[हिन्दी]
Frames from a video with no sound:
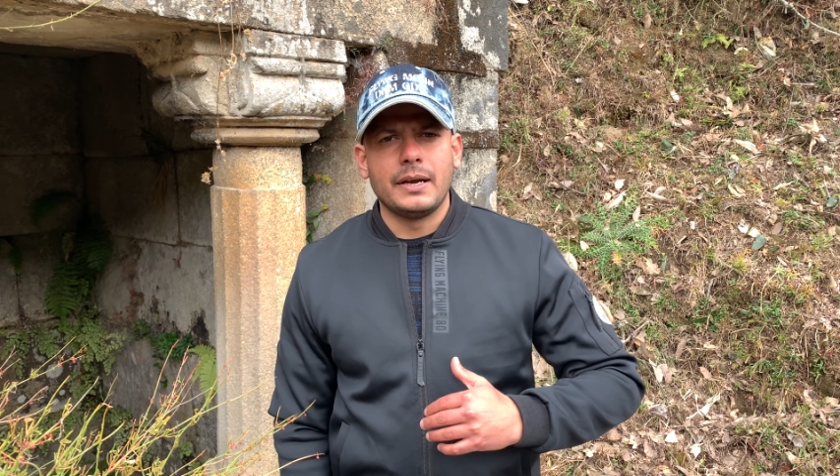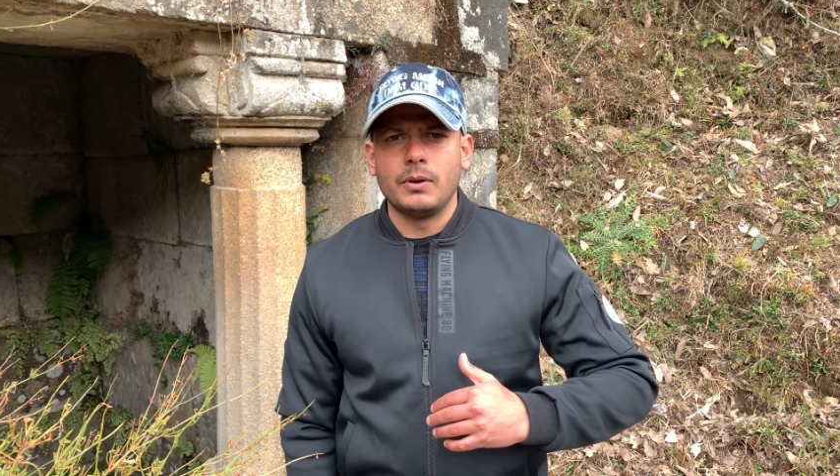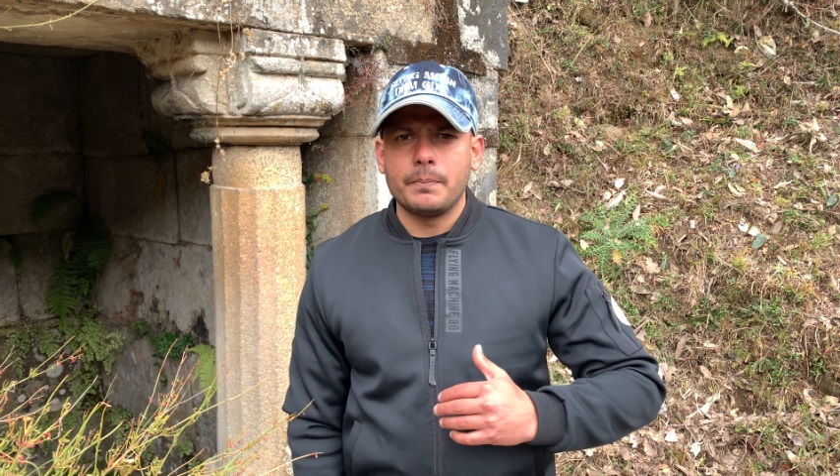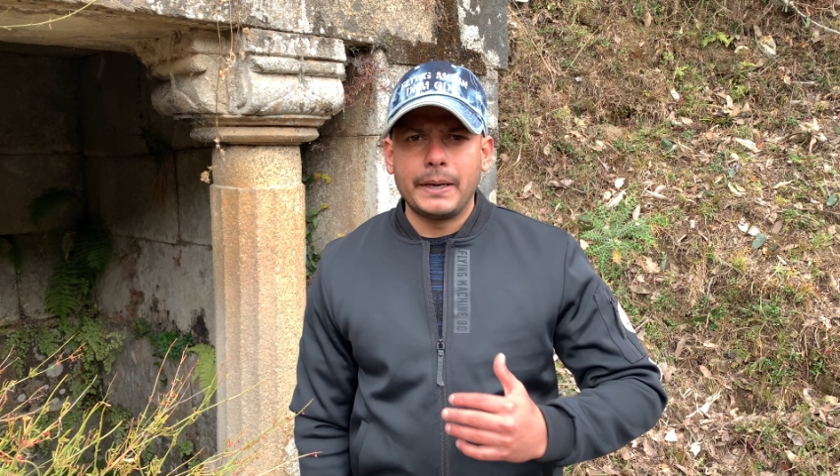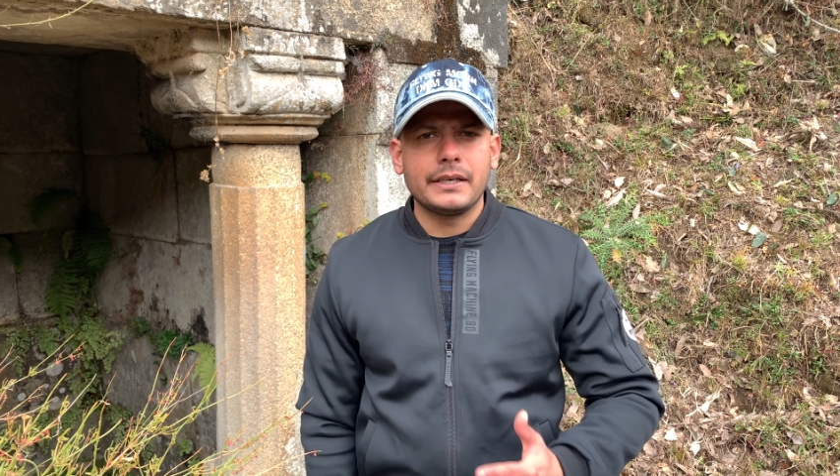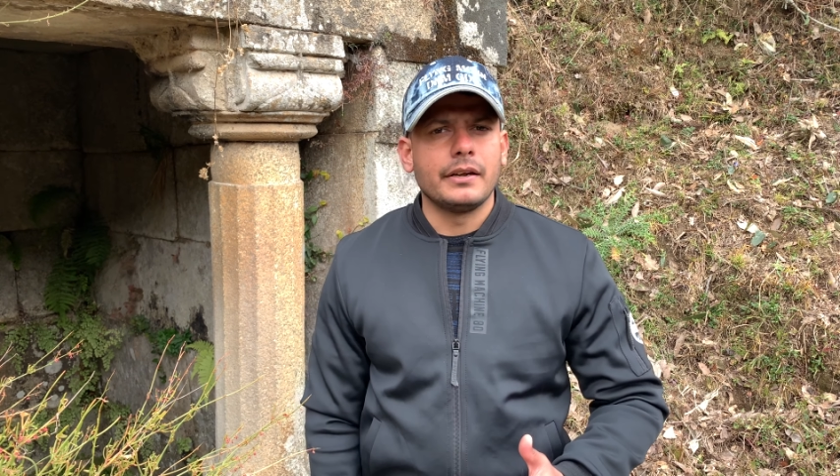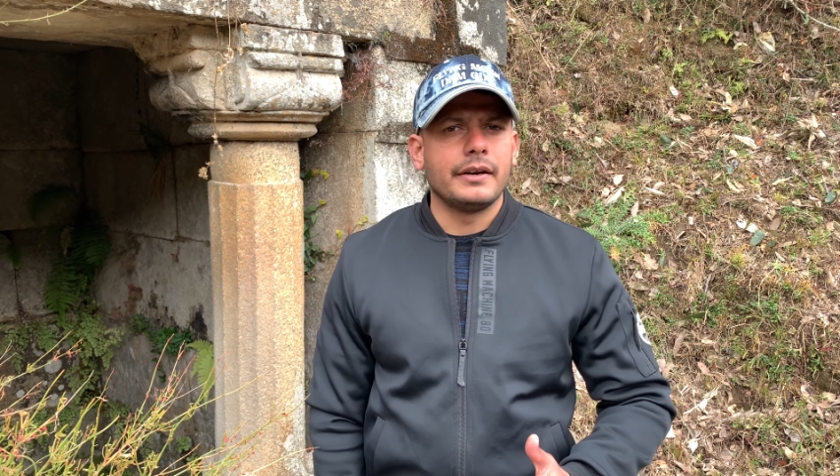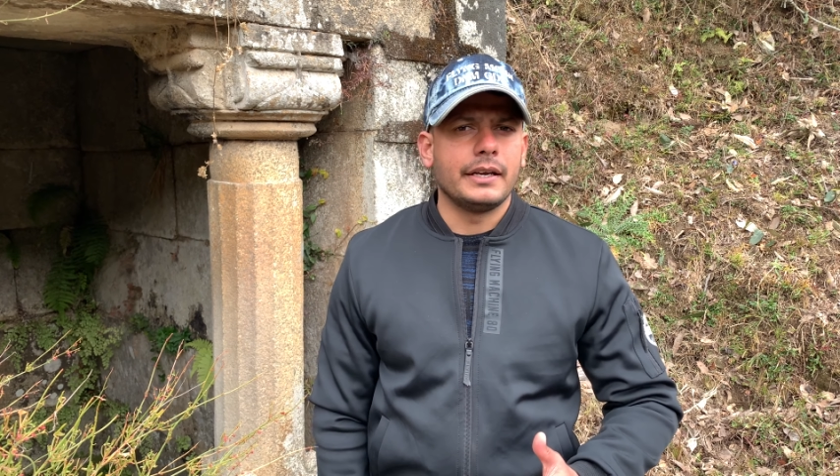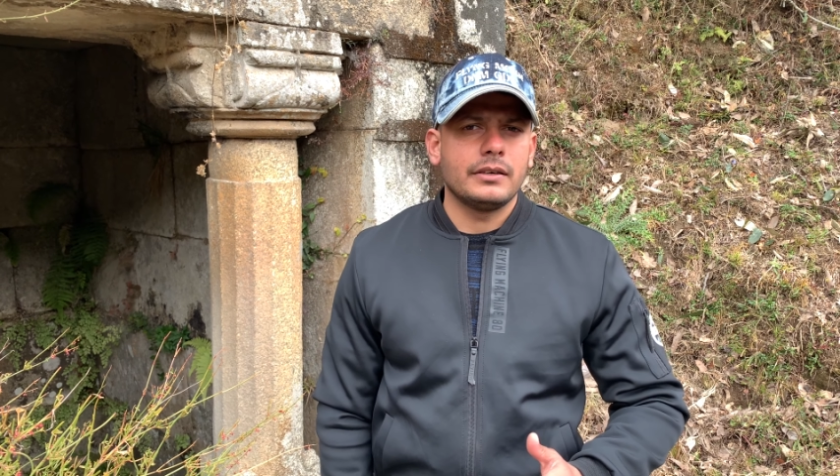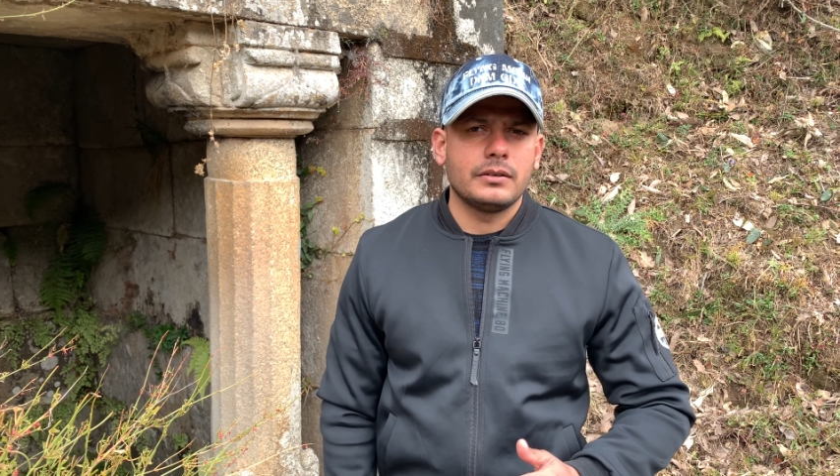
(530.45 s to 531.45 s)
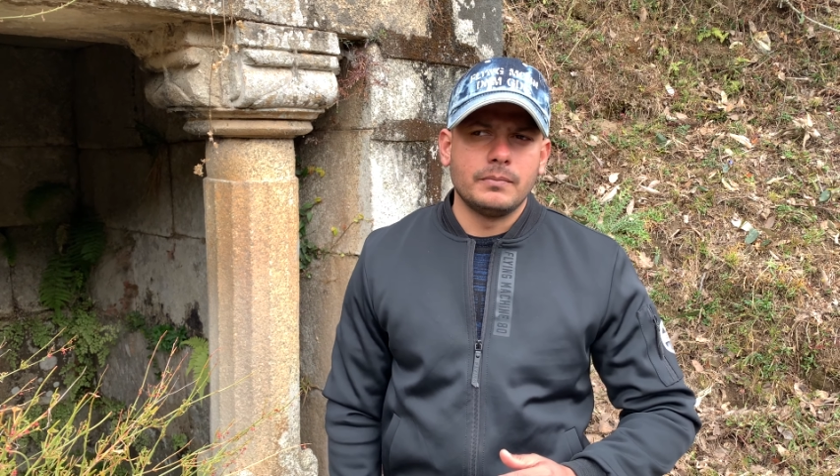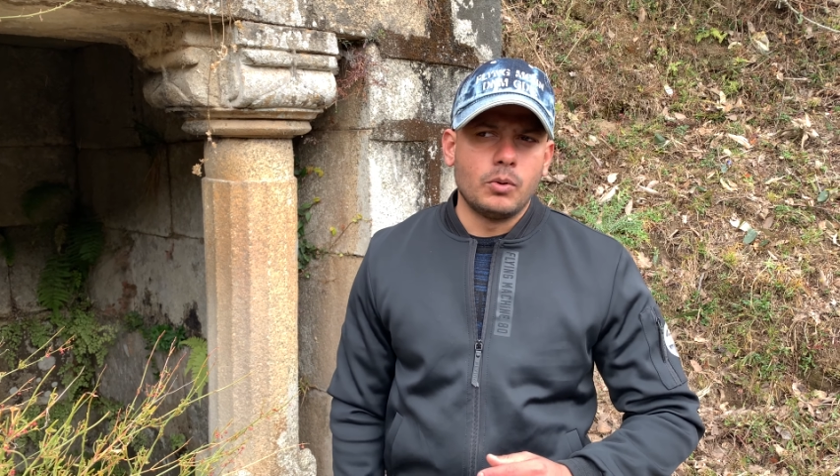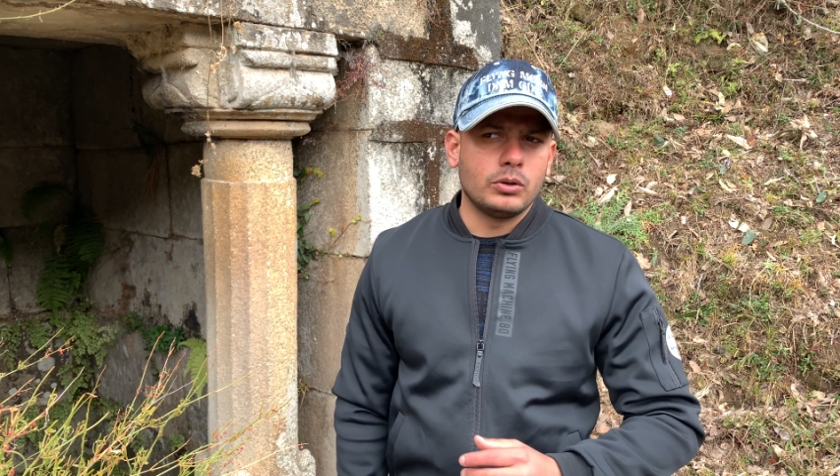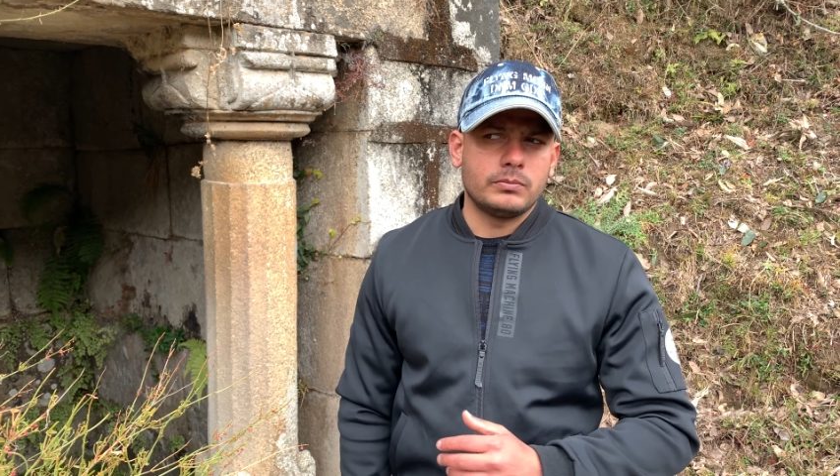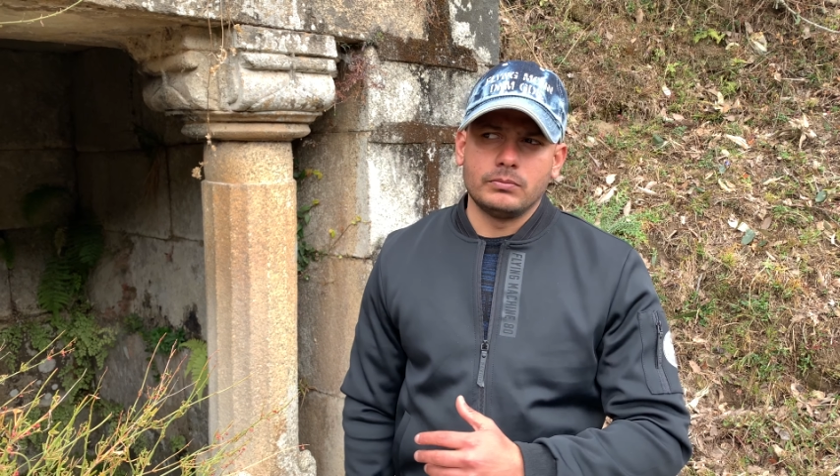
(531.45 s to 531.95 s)
डेवलपमेंट कर रहे हैं
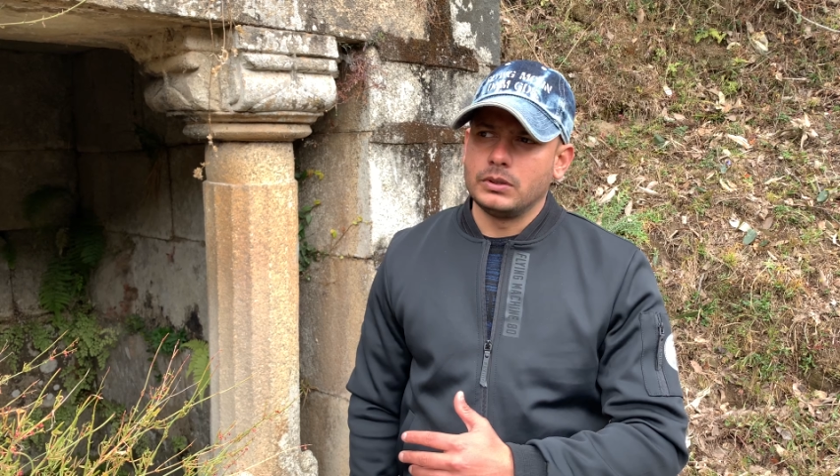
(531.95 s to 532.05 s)
बहुत